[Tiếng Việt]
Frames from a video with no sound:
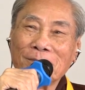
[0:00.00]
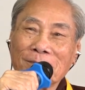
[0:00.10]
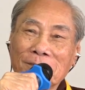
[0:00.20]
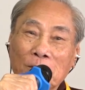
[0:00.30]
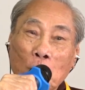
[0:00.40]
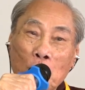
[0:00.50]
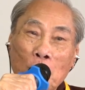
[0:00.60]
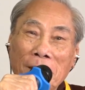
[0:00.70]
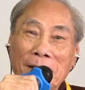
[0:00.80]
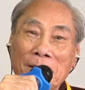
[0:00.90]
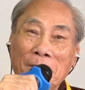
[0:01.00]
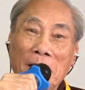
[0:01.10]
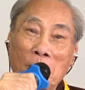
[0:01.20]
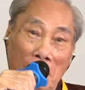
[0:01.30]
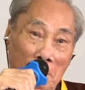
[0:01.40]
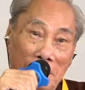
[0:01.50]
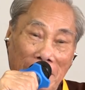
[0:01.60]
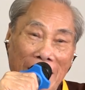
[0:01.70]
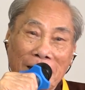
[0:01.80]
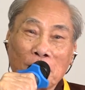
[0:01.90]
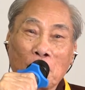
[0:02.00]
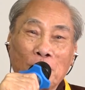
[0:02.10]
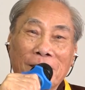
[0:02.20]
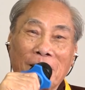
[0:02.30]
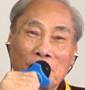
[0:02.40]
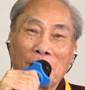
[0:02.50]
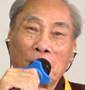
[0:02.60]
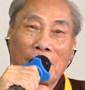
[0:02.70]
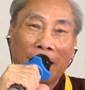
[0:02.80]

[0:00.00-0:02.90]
Dạ. Tu mấy kia mới nhân quả mà tại sao tu Thiền Tông nhân